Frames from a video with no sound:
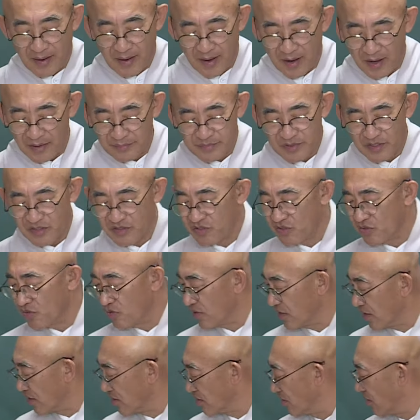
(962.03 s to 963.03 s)

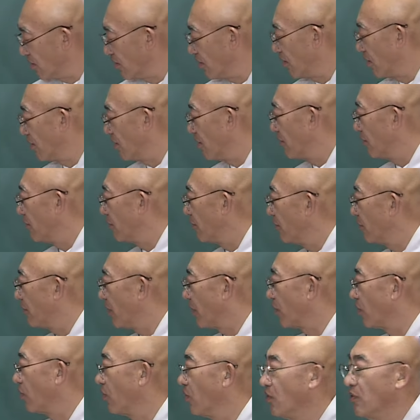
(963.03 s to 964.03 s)
아비지옥에서
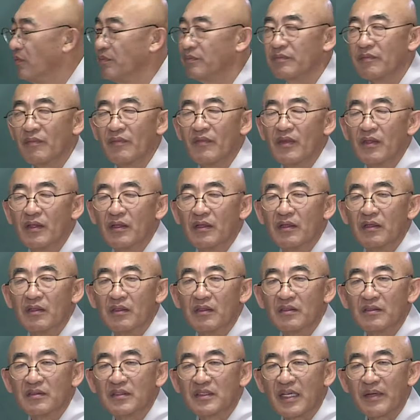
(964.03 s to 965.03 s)
바로
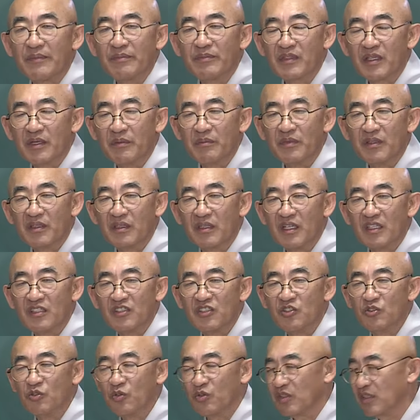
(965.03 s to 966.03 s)
삼계 밑에
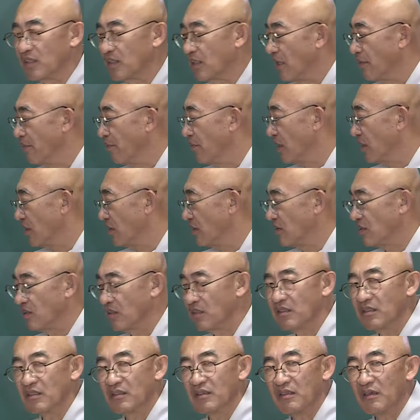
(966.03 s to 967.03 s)
지옥이 있단
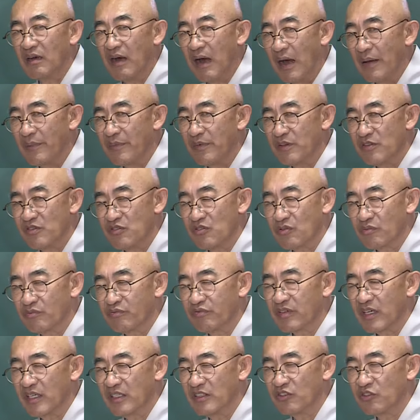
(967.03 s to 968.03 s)
말이죠. 아비지옥,
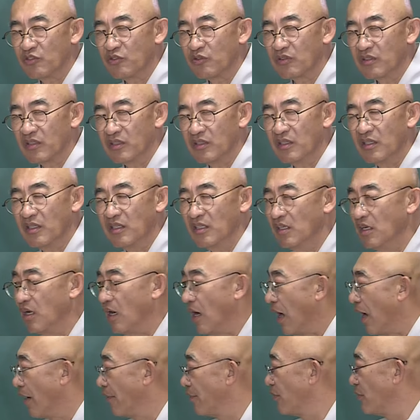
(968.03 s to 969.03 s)
무간지옥이에요.
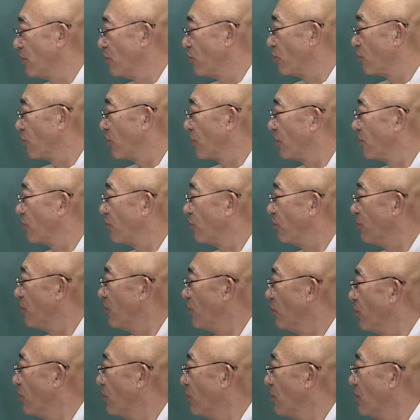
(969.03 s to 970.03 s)
아비지옥에서
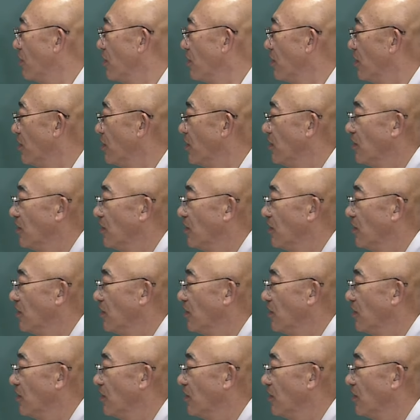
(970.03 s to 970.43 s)
위로는